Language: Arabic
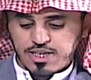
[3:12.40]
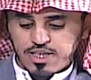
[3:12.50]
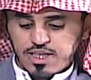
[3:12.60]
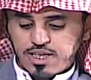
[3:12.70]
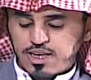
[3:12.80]

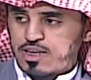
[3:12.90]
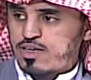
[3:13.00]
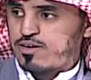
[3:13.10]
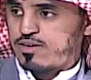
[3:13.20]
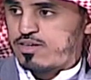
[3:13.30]
جايبينكم
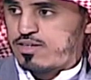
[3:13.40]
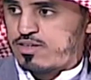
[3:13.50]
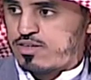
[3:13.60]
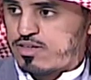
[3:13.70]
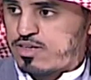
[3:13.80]
الاثنين
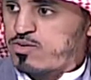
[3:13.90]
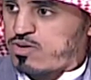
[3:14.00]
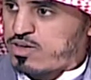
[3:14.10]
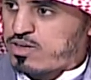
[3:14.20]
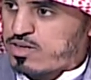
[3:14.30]

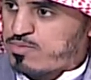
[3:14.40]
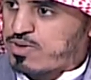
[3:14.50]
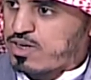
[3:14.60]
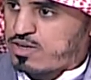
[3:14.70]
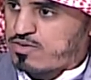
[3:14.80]
ايوه
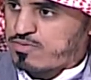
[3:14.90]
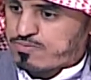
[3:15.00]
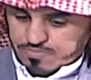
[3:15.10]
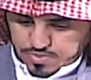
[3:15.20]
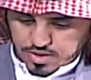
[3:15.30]
عشان يستفيدون
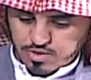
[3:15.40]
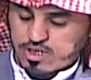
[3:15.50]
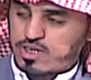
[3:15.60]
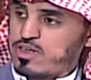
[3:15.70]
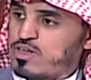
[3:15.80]
منكم الشباب
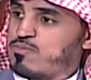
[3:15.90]
اوكي